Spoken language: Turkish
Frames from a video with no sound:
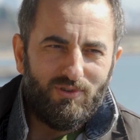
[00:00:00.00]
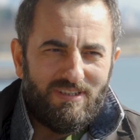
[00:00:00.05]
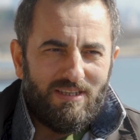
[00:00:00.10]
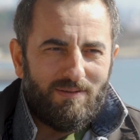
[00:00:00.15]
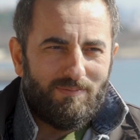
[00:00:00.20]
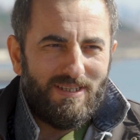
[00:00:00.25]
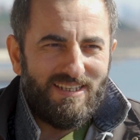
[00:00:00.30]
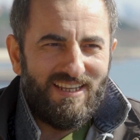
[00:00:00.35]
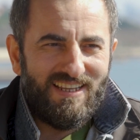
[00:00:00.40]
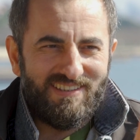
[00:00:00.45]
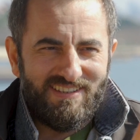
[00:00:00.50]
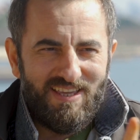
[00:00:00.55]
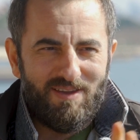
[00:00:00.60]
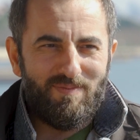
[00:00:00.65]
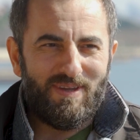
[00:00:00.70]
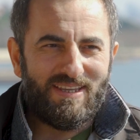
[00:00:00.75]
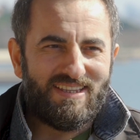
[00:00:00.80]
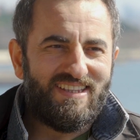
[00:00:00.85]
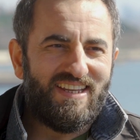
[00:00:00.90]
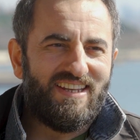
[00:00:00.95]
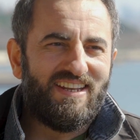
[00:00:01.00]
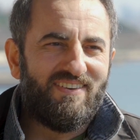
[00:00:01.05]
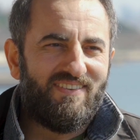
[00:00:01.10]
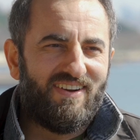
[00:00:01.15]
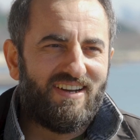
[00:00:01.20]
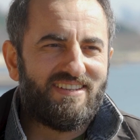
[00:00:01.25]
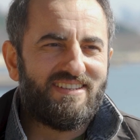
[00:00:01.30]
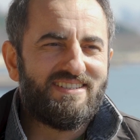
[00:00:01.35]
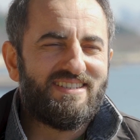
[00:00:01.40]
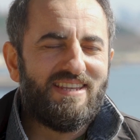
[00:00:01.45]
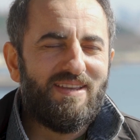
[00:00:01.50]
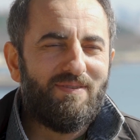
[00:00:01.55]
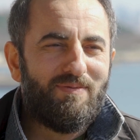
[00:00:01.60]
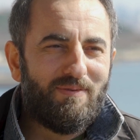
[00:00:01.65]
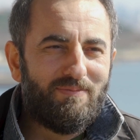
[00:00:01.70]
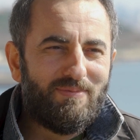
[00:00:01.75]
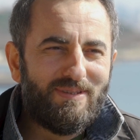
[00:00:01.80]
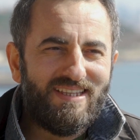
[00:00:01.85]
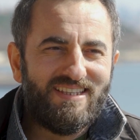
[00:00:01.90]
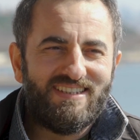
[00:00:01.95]
muhtemelen yemekte ne vardı.
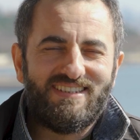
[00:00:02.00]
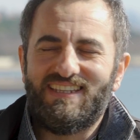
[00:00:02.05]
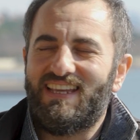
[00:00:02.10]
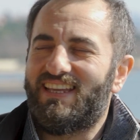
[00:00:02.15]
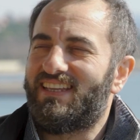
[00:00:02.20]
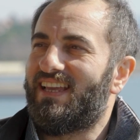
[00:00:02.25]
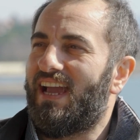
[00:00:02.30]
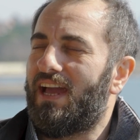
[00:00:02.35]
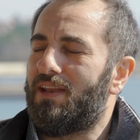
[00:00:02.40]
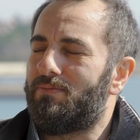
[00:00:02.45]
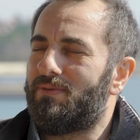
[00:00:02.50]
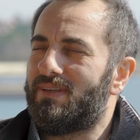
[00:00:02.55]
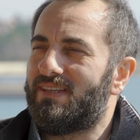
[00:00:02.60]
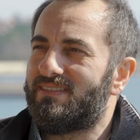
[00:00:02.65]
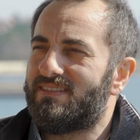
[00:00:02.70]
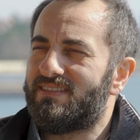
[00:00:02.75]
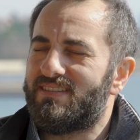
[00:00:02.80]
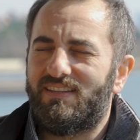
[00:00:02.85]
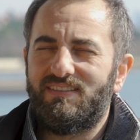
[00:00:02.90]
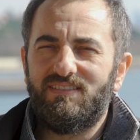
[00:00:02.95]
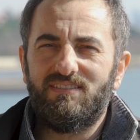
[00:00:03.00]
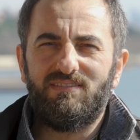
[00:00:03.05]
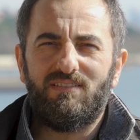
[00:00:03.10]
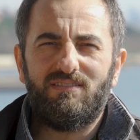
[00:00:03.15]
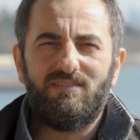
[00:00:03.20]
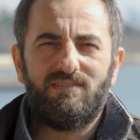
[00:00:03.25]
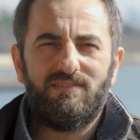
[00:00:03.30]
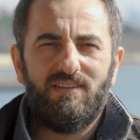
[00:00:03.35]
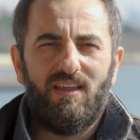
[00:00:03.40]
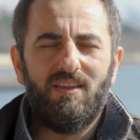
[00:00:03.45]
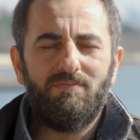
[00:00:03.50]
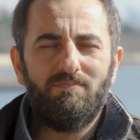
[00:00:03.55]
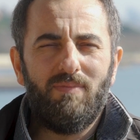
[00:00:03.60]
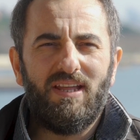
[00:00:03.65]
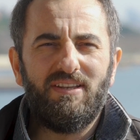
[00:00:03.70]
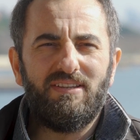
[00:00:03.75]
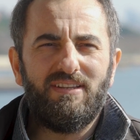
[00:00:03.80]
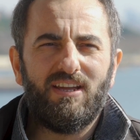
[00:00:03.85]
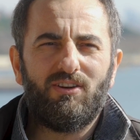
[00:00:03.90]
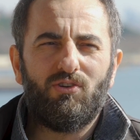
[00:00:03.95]
Sebebi de şey yani bir insanın lan
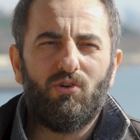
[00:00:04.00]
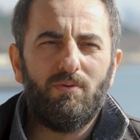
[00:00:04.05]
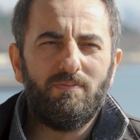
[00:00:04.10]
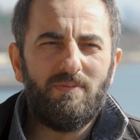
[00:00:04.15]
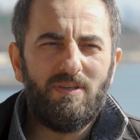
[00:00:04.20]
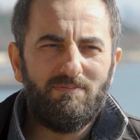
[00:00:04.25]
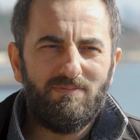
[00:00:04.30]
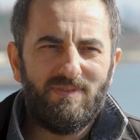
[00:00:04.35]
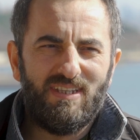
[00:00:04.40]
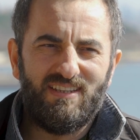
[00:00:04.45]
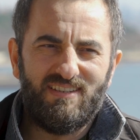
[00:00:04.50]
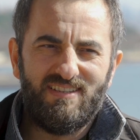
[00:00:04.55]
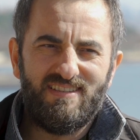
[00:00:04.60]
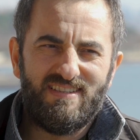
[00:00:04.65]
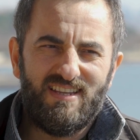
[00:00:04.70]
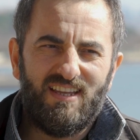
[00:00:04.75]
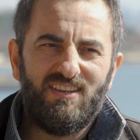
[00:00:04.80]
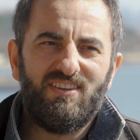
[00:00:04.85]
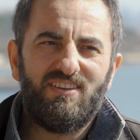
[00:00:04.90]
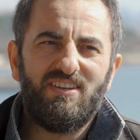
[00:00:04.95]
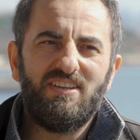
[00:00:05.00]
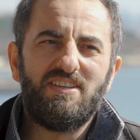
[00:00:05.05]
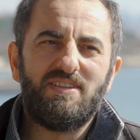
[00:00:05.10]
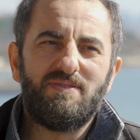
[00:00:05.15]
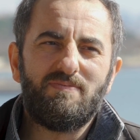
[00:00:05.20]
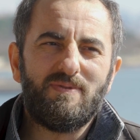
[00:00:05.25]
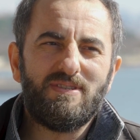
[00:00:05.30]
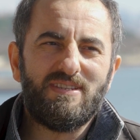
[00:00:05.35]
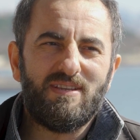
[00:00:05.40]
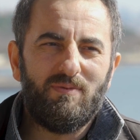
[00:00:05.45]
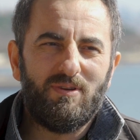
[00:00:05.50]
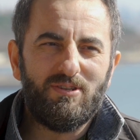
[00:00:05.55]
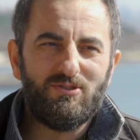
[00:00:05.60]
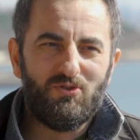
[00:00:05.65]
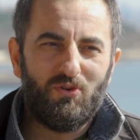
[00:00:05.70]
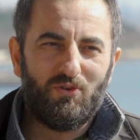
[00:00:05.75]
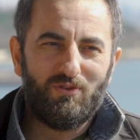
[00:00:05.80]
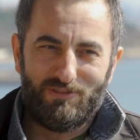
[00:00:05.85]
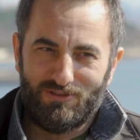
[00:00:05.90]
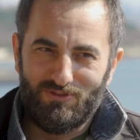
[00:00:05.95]
ben ne komiyim diyen insanların hiçbir zaman
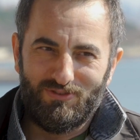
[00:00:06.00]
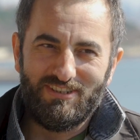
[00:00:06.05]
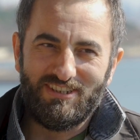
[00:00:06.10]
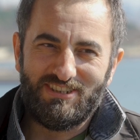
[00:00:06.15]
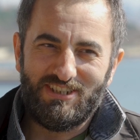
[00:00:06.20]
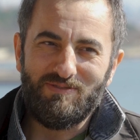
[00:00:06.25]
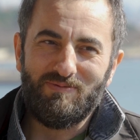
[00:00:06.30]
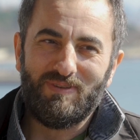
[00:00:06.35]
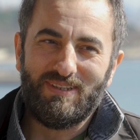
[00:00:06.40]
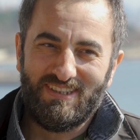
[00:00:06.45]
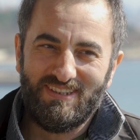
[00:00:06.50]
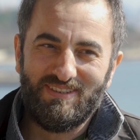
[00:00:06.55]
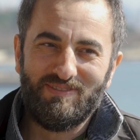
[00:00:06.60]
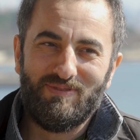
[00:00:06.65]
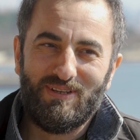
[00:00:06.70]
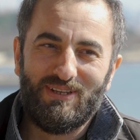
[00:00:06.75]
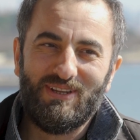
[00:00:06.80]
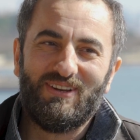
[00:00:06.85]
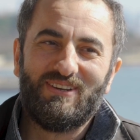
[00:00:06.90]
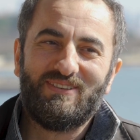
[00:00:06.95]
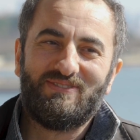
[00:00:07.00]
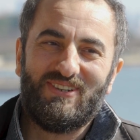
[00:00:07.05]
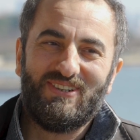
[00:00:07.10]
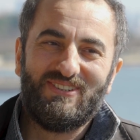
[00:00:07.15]
sonuca ulaşamadığını biliyorum